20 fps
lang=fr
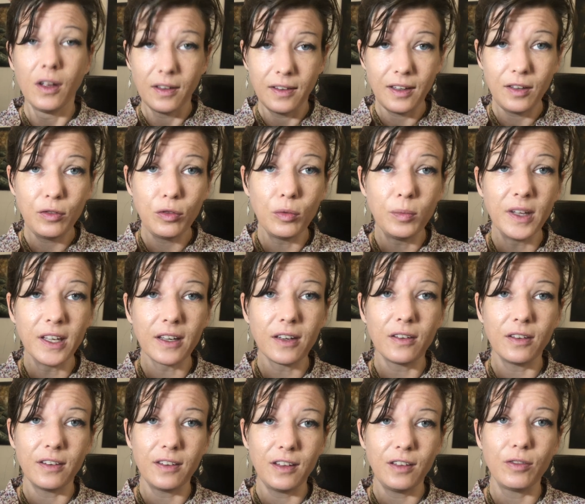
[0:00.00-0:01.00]
Dites-vous bien
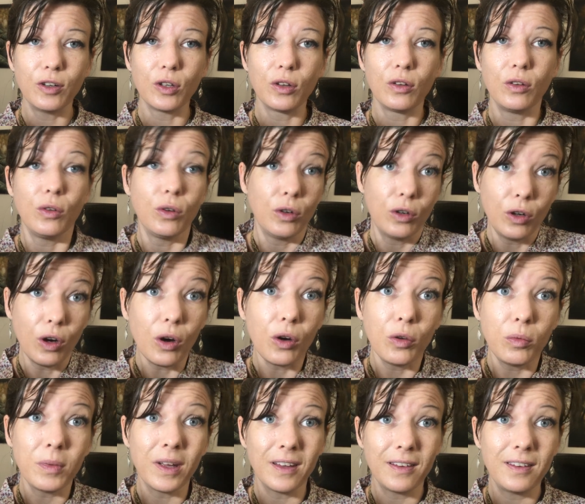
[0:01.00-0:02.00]
que si votre corps
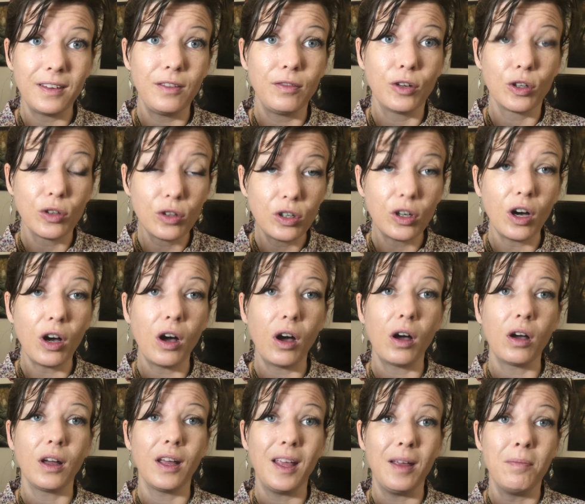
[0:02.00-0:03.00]
humain, si votre
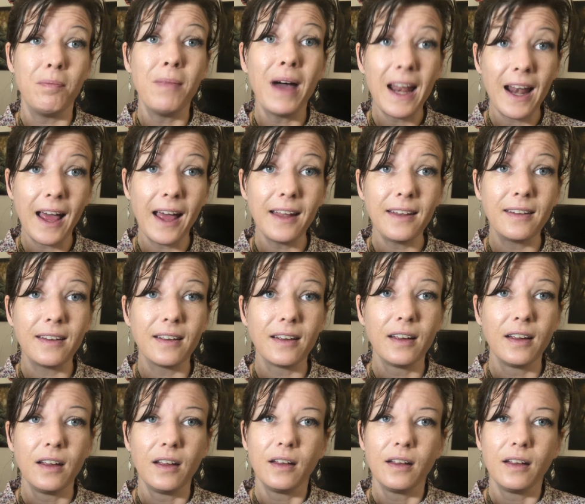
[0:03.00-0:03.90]
corps est malade,